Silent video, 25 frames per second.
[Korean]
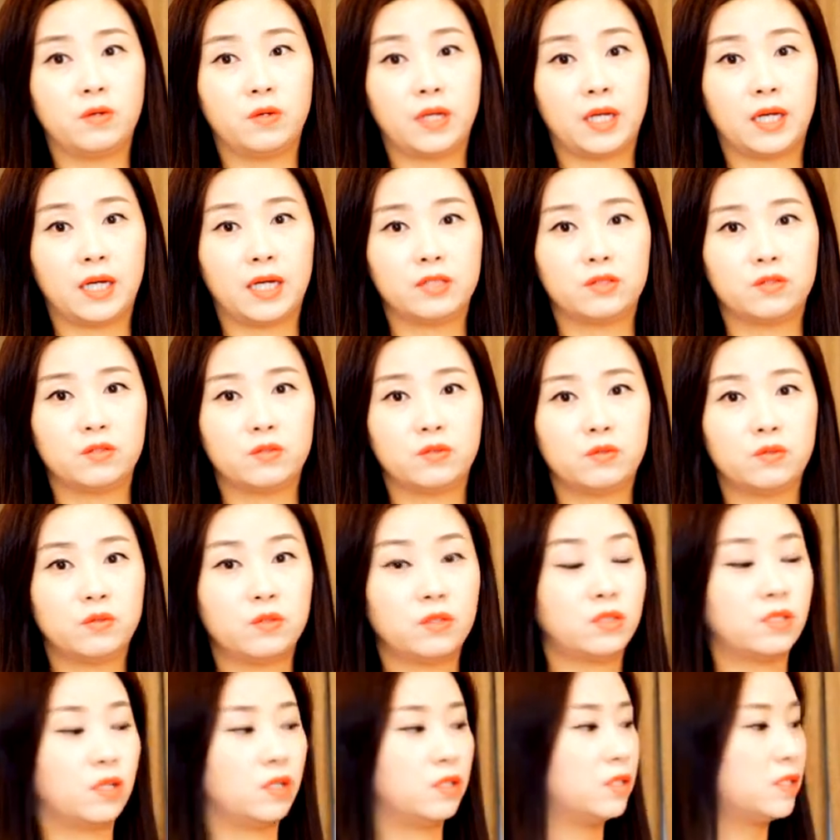이용해
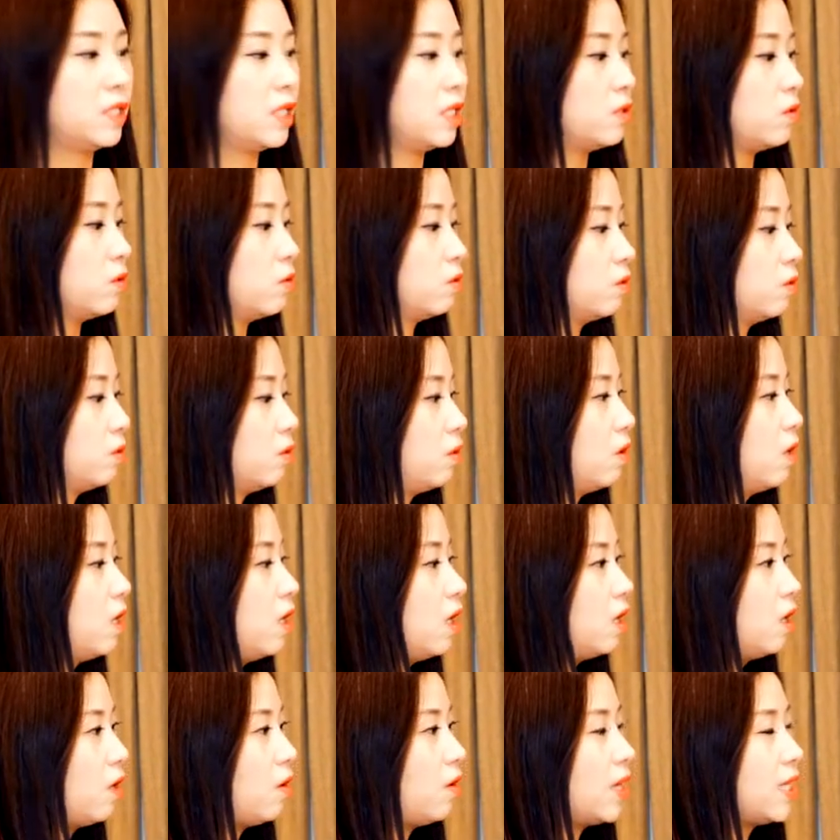가지고 전체적으로
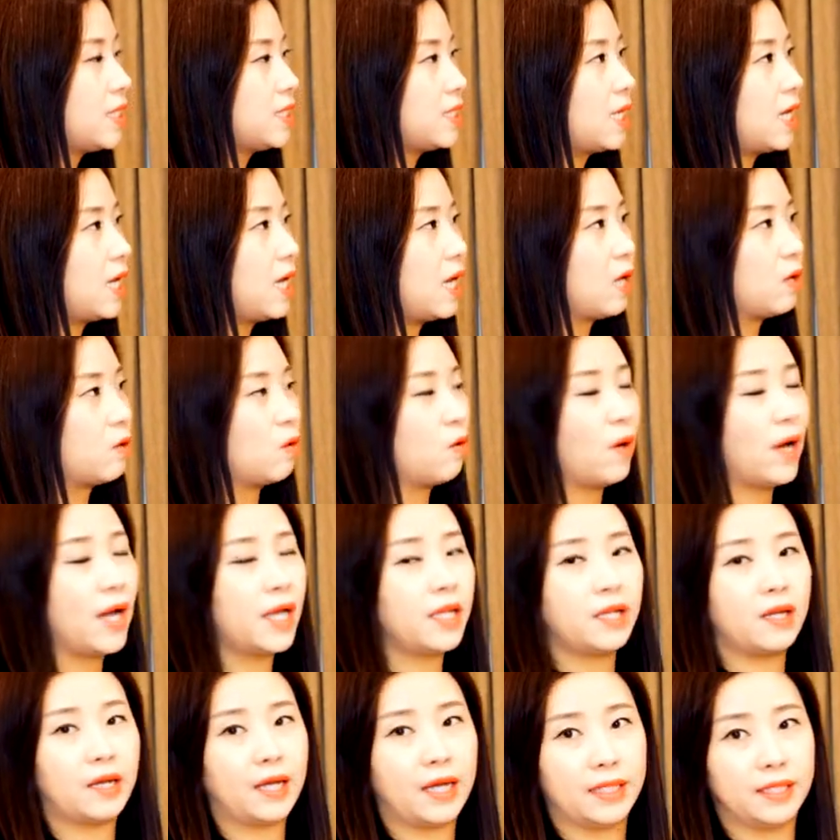화사하고
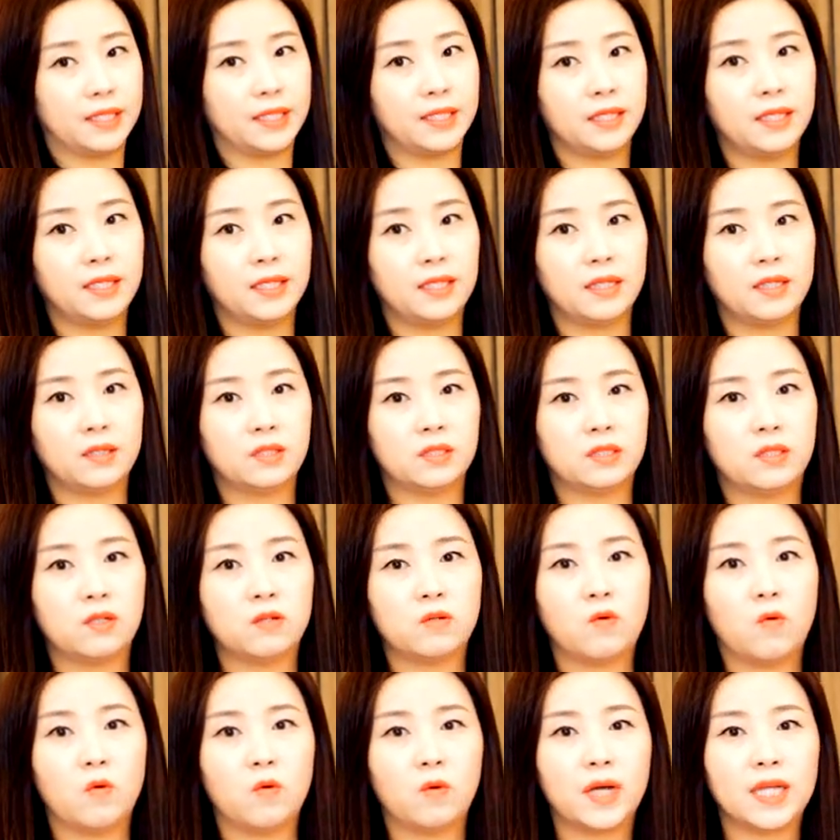화려한
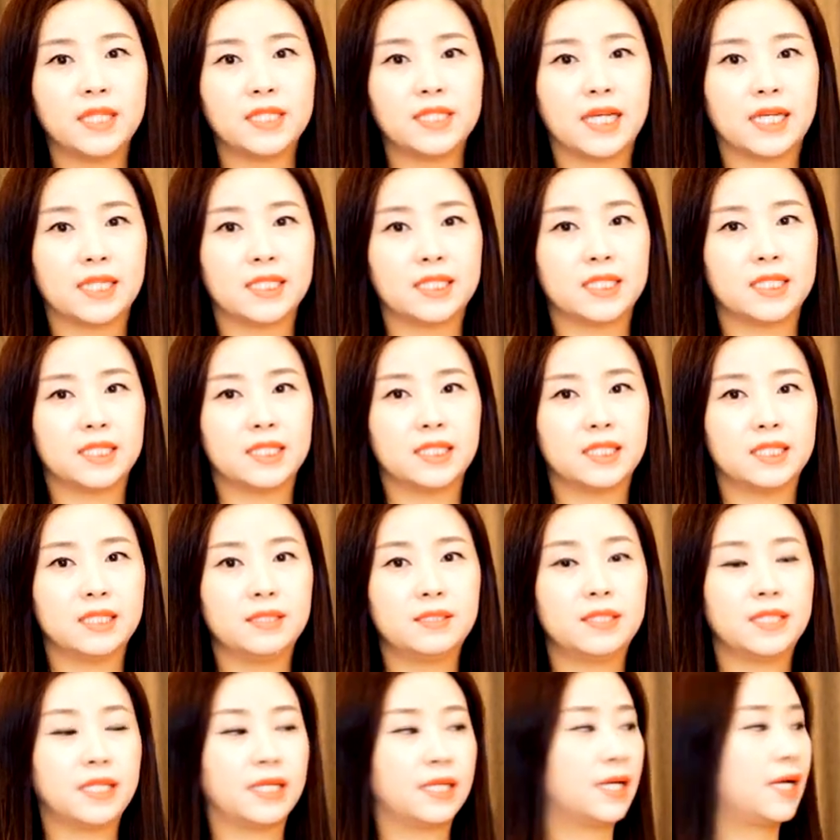그런 공간
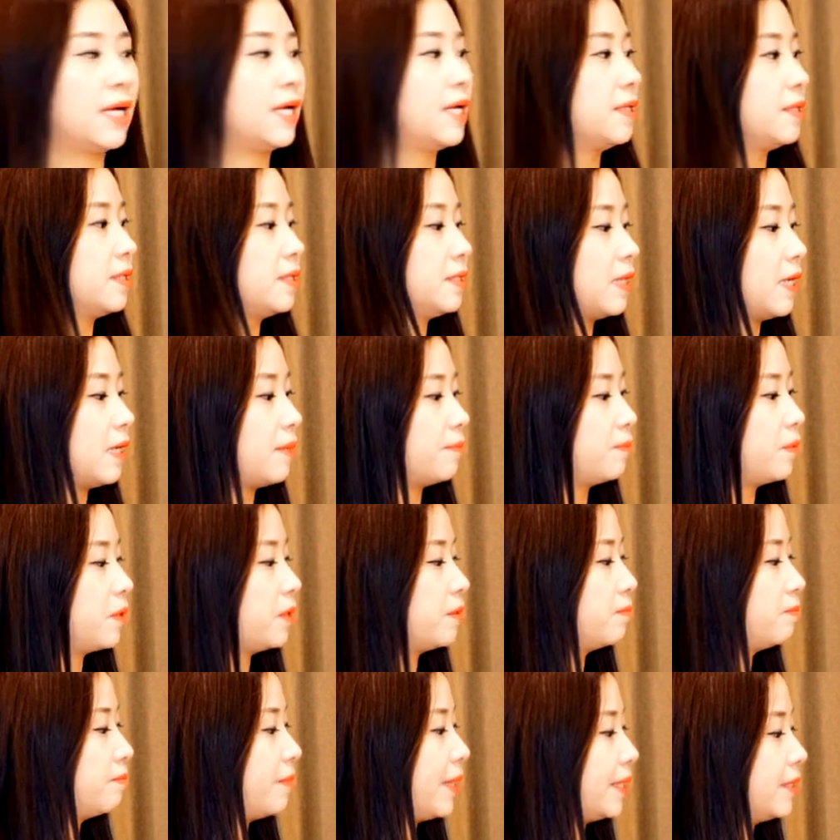장식을 제가
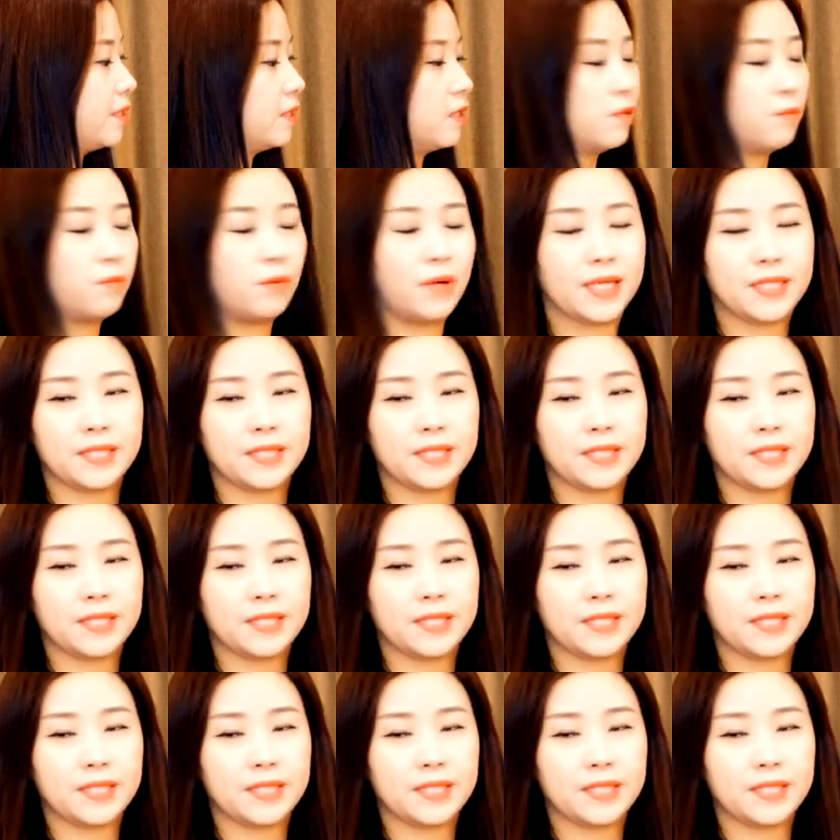한번 만들어